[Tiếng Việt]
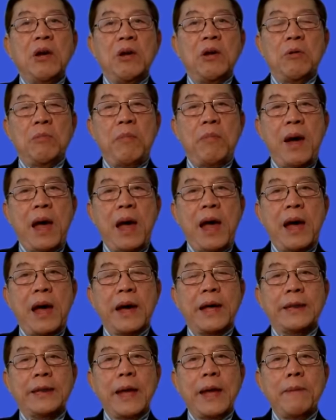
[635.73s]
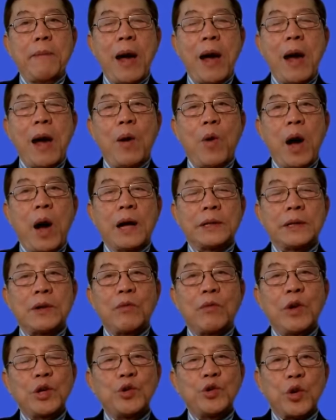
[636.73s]
mà cái tế bào ở
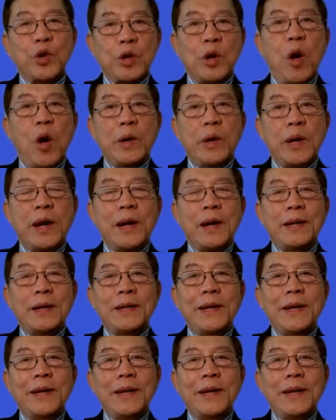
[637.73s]
trong cái ruột non đó